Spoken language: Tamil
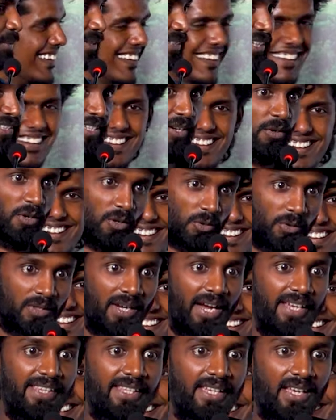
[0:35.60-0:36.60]
எப்படி சேஞ்ச் ஆகணும்
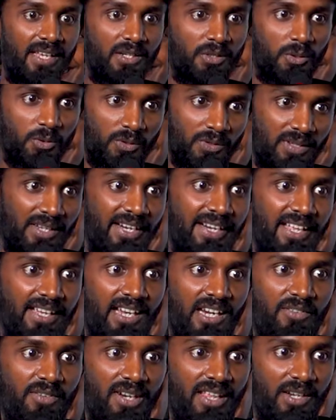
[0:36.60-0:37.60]
உனக்கு கைதியாக இருக்கணும் இல்லைனா
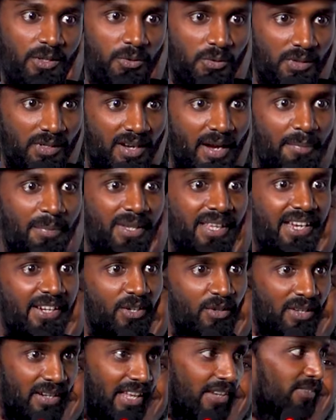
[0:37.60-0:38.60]
கல்வனாக இருக்கணும் அப்போ தான்
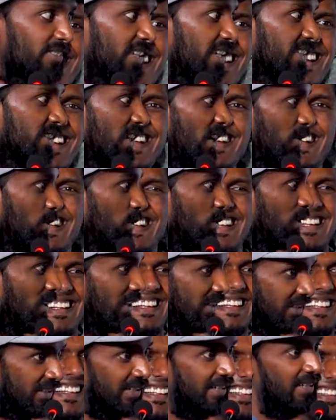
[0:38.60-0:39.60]
என்னோடய லைஃப் சேஞ்ச்
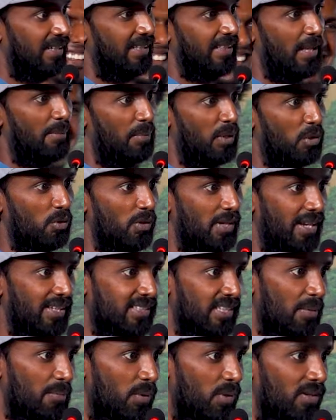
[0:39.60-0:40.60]
ஆகுன்றதுக்கு இந்த படம் ஒரு
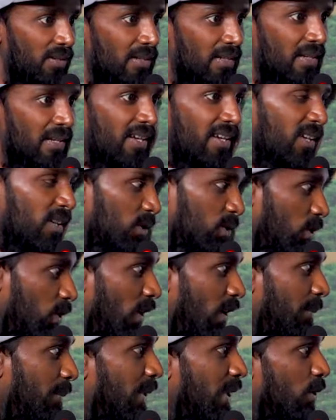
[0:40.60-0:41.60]
எக்ஸாம்பிள் ஸோ
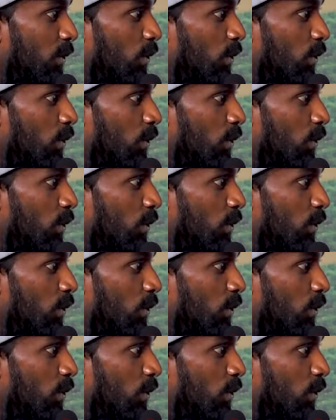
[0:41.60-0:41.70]
அப்படி